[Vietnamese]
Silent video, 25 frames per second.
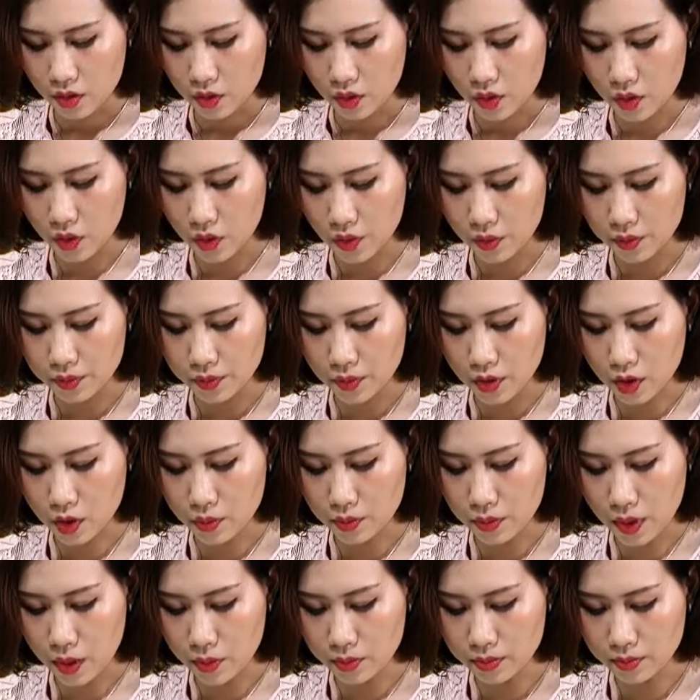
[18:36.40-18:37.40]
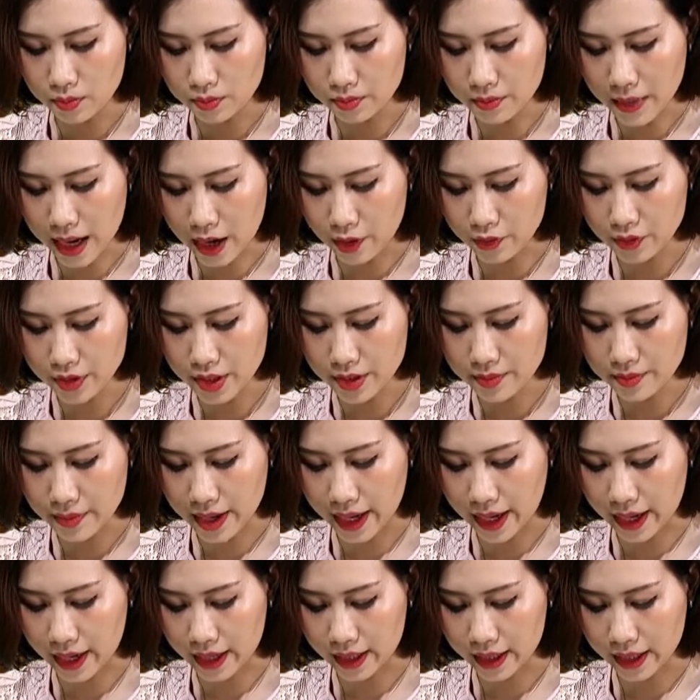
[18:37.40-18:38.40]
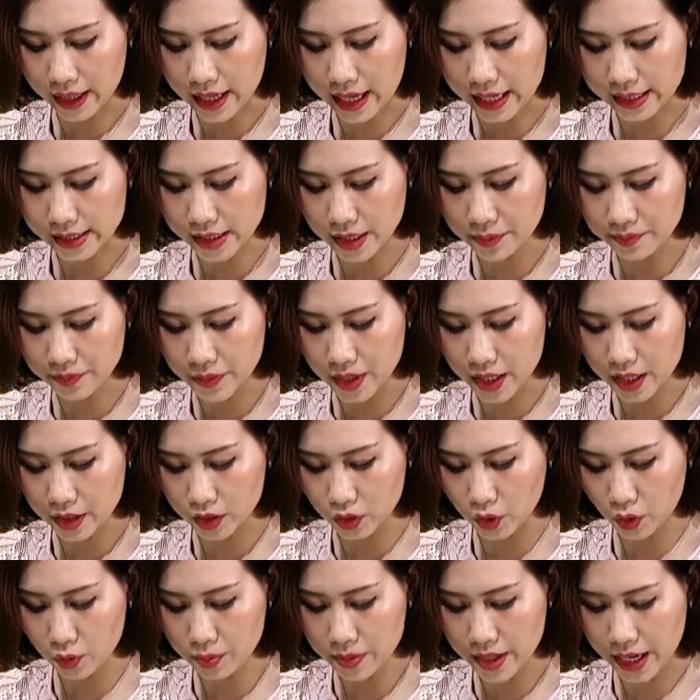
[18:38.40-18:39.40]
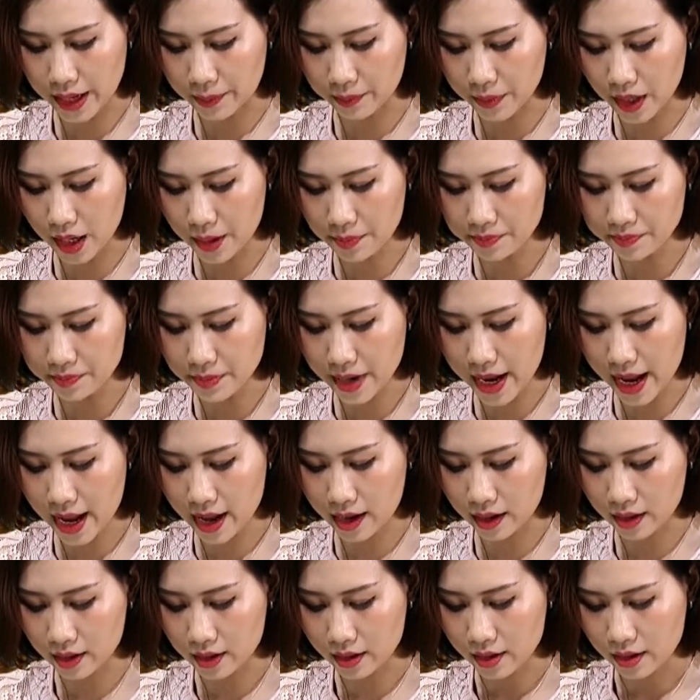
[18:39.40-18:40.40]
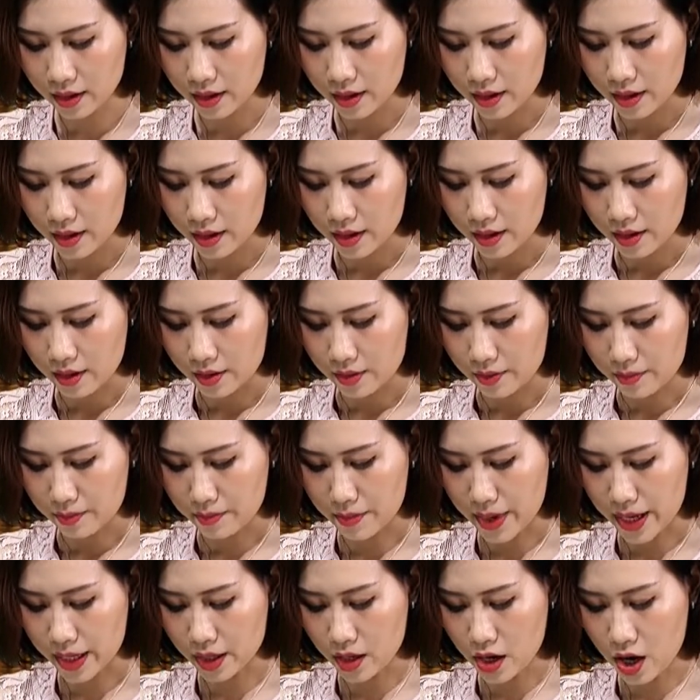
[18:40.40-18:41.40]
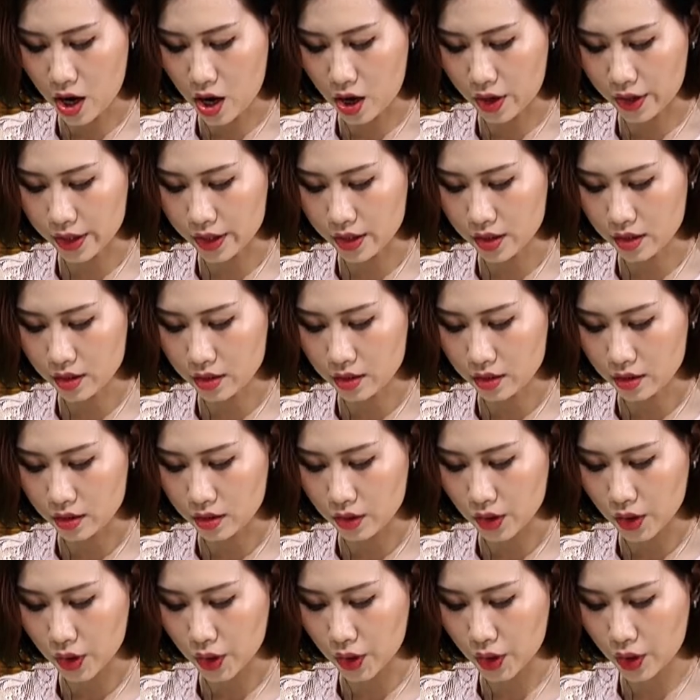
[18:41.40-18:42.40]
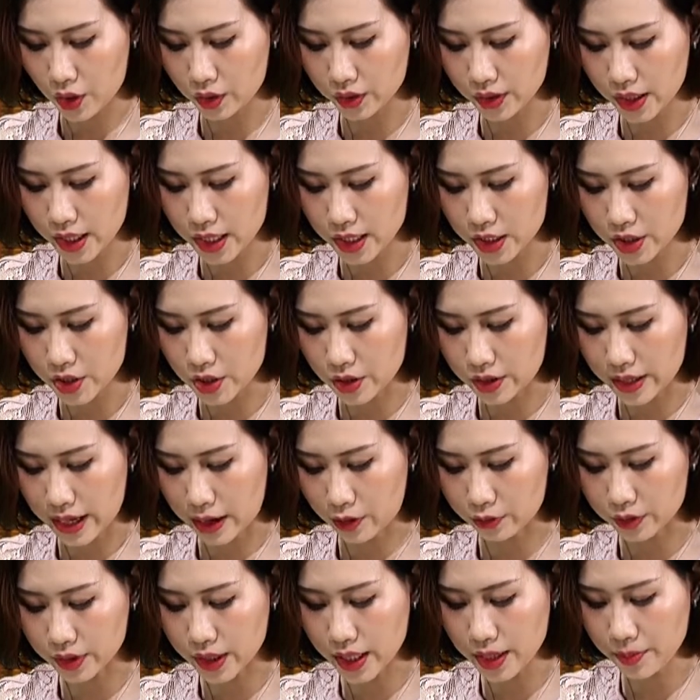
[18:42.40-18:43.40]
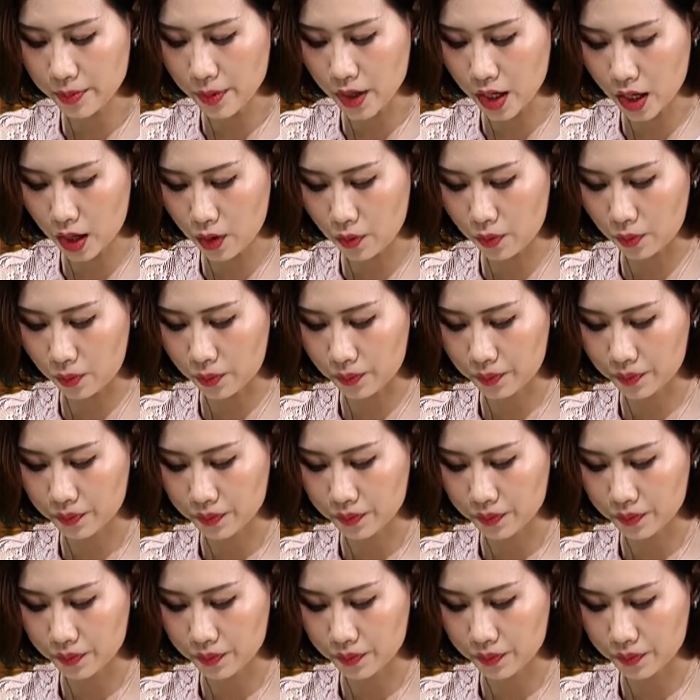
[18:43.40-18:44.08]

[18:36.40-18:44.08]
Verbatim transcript: Hôm con bóng báo với mẹ là sắp thi tốt nghiệp cấp 3. Mẹ nó hỏi, có thi trường nào tiếp không?